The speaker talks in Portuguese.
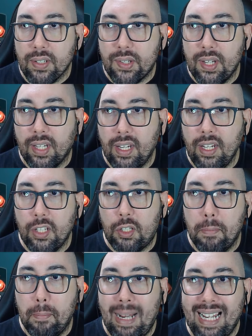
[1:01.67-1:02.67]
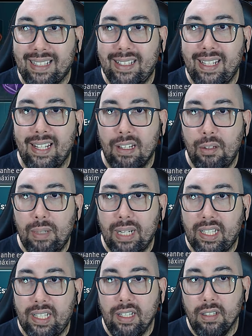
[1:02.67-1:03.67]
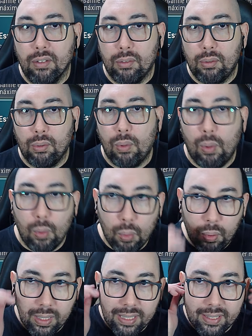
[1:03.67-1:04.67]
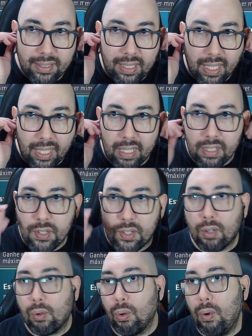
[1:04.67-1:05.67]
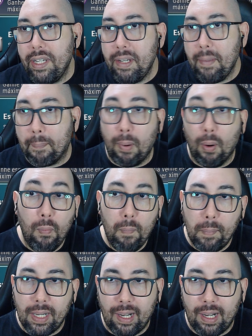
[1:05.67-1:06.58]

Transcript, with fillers: Seguinte, martelão aqui do Urska, Ciclone Bomba.